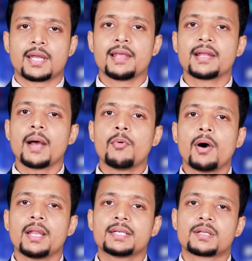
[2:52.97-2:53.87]
টেলিগ্রাম
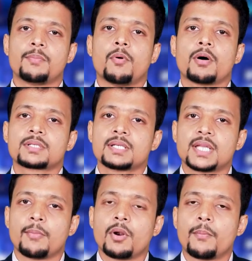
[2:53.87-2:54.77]
ওয়ালেট বটের
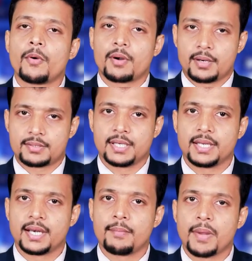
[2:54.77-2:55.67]
ডেভেলপাররা
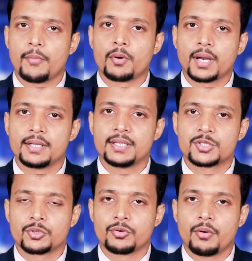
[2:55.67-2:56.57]
টেলিগ্রাম ব্যবহারকারীদের
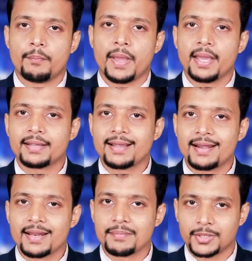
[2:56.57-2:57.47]
জন্য ব্যাংক
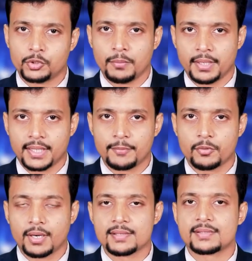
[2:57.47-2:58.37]
কার্ডের মাধ্যমে
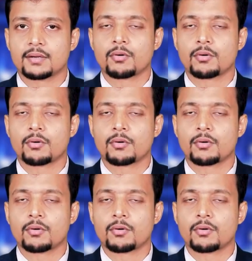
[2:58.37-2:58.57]
ক্রিপ্টোকারেন্সি